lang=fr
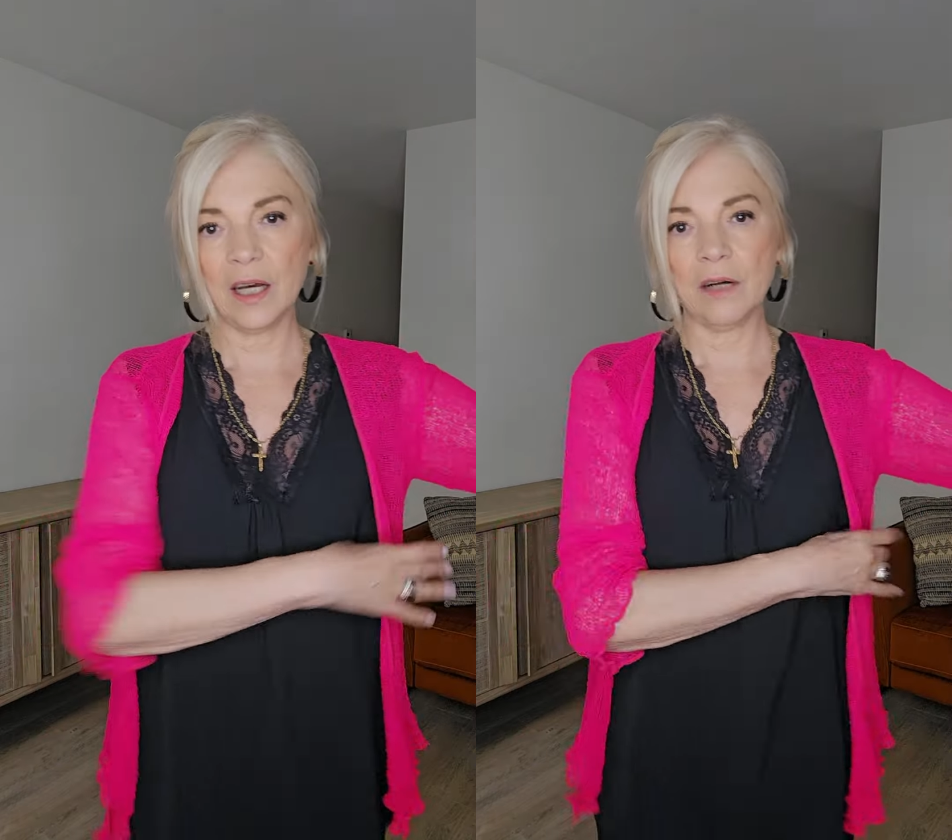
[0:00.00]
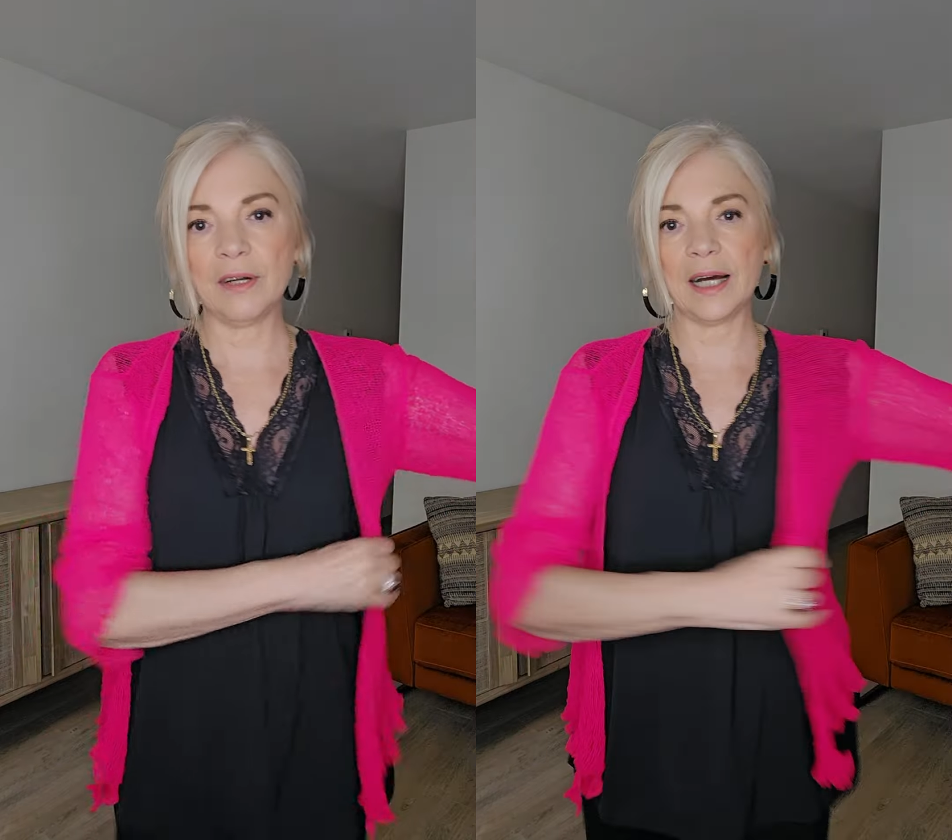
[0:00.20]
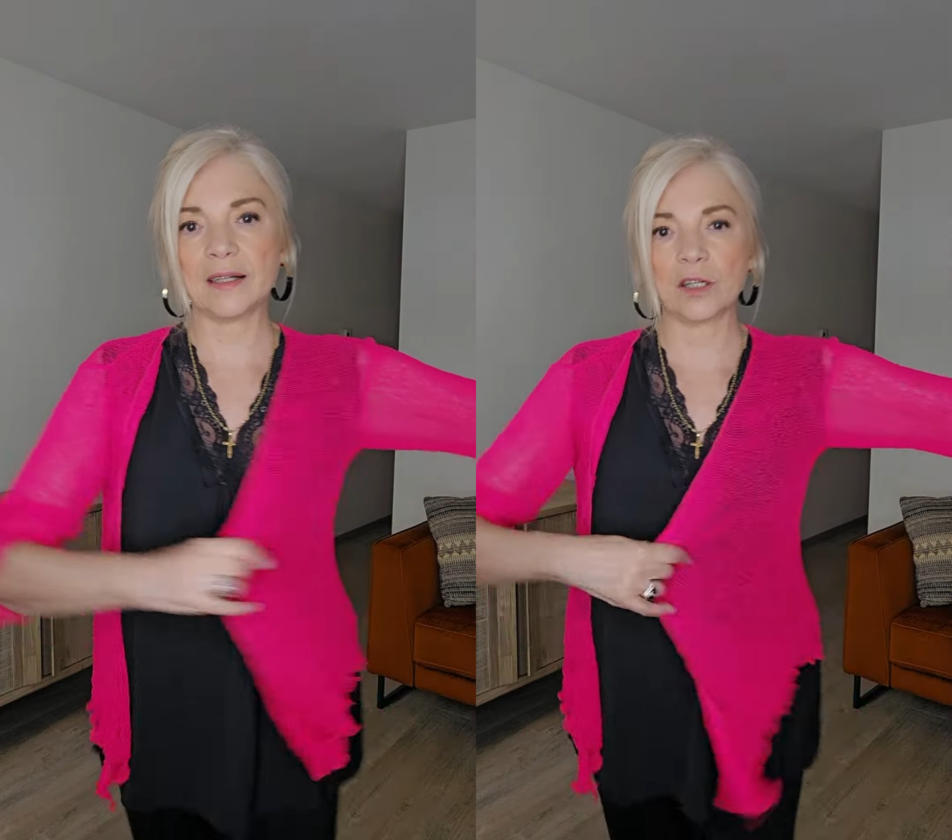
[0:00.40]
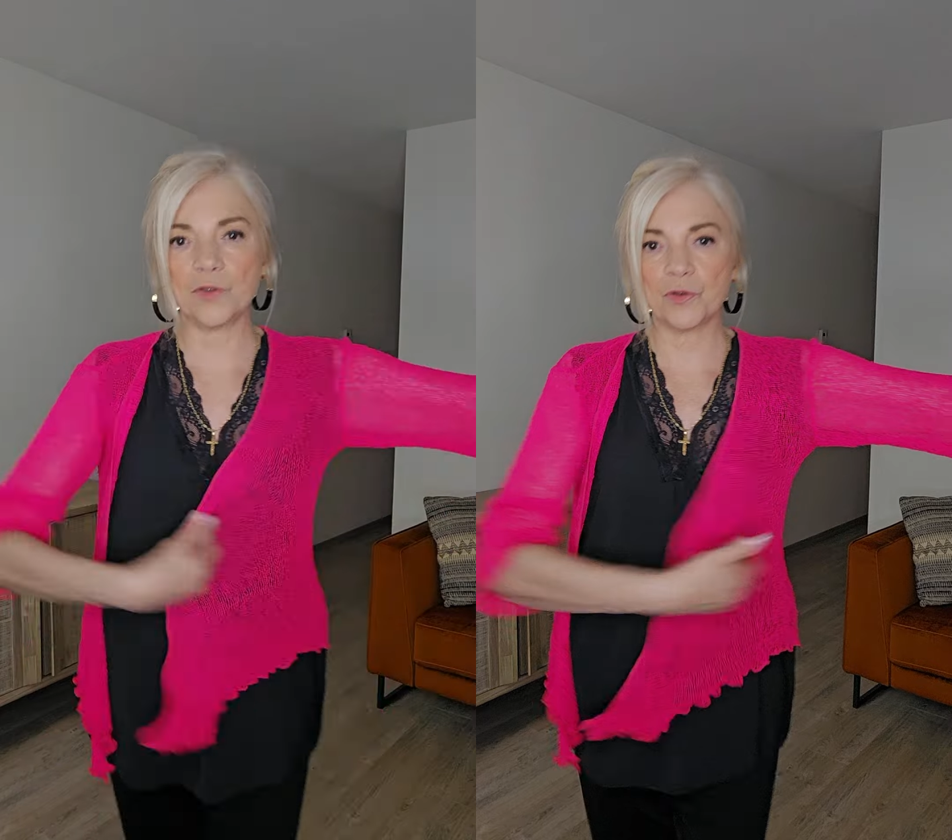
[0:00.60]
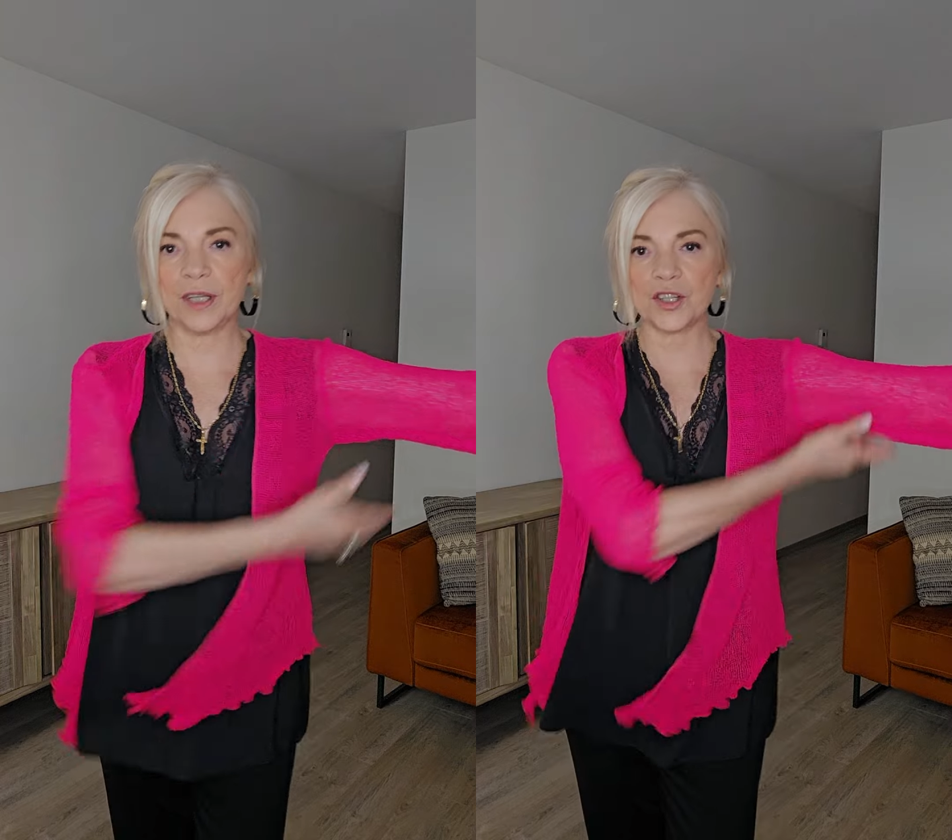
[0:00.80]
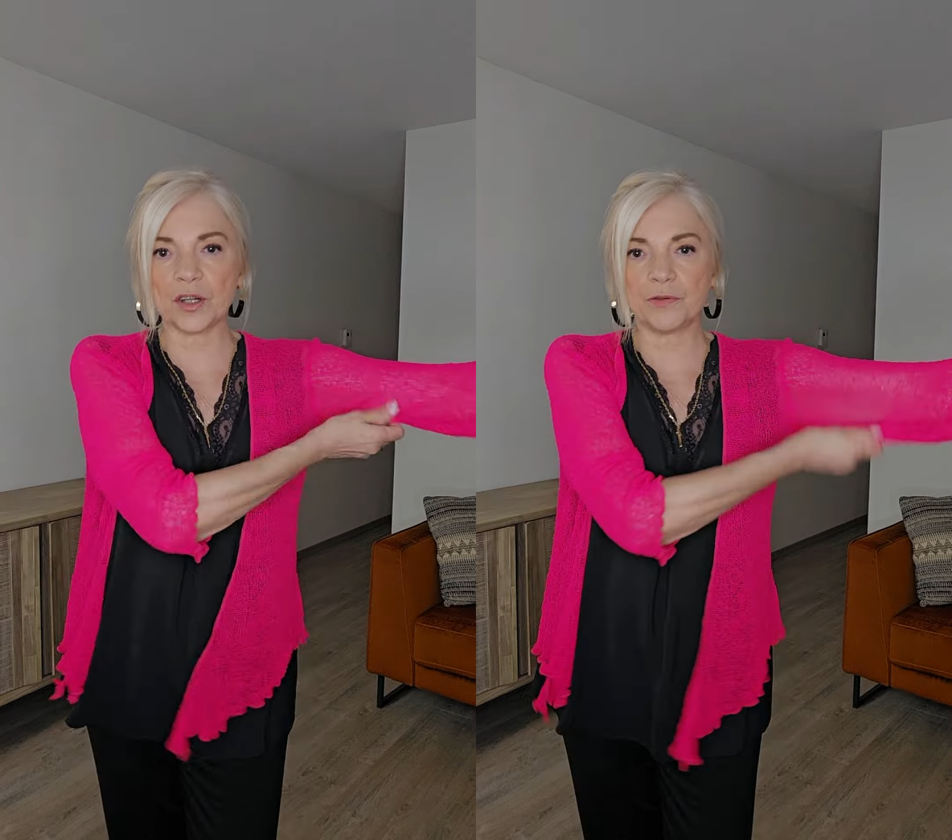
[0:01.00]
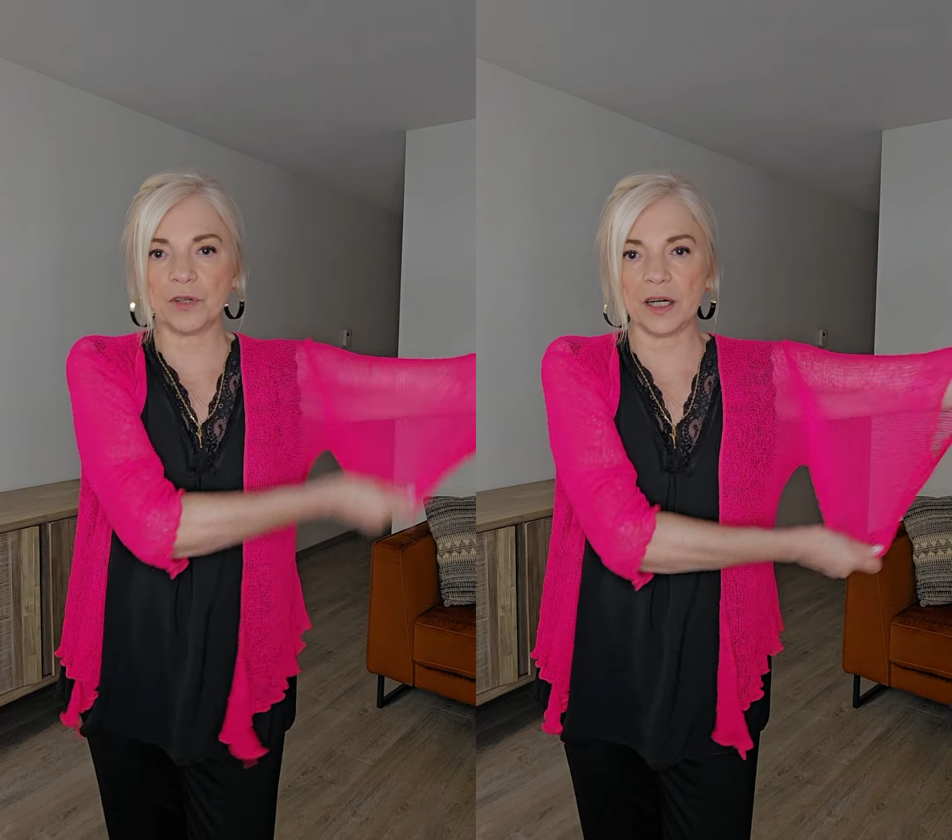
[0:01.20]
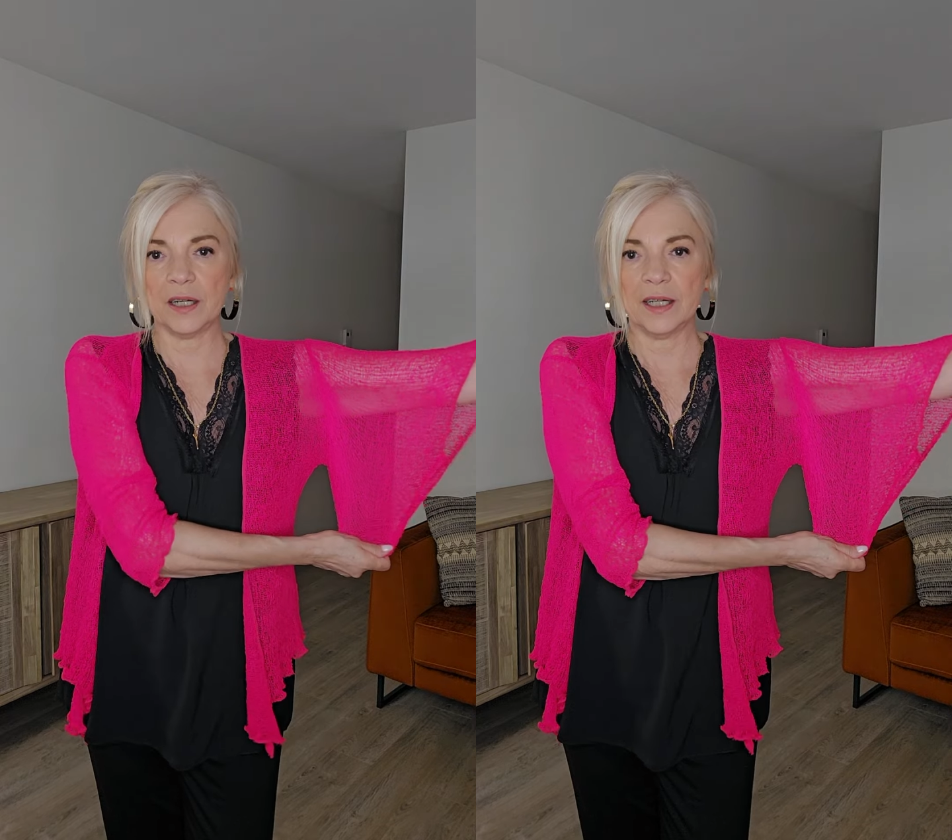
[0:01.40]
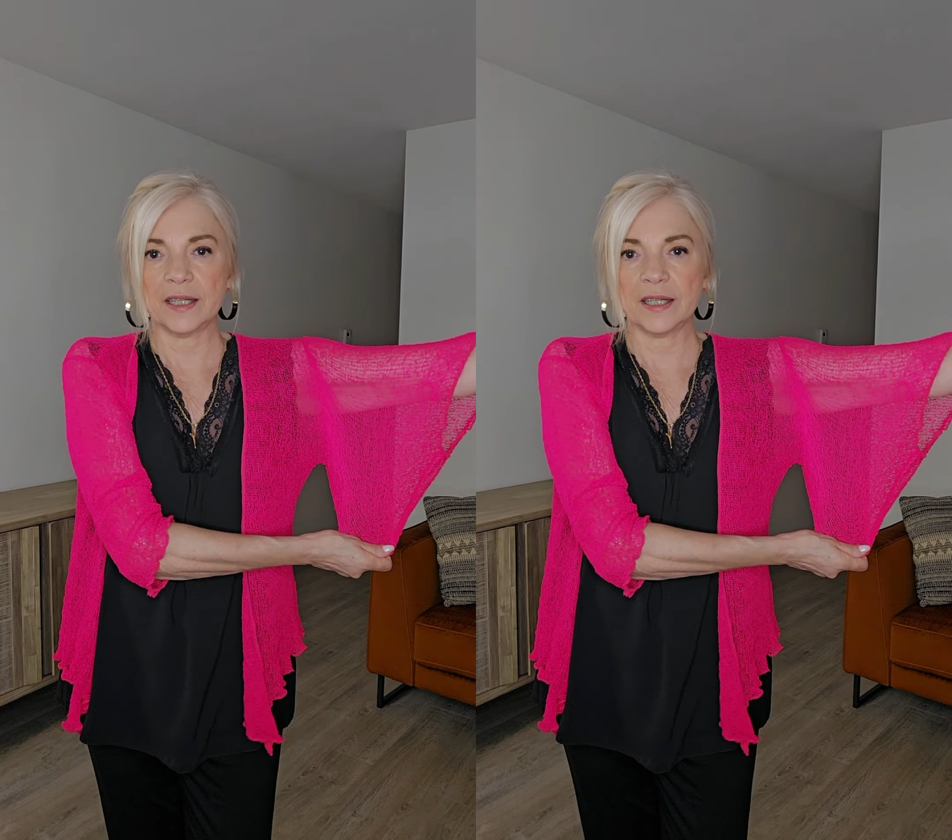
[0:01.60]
voilà, comme je vous le dis à chaque fois,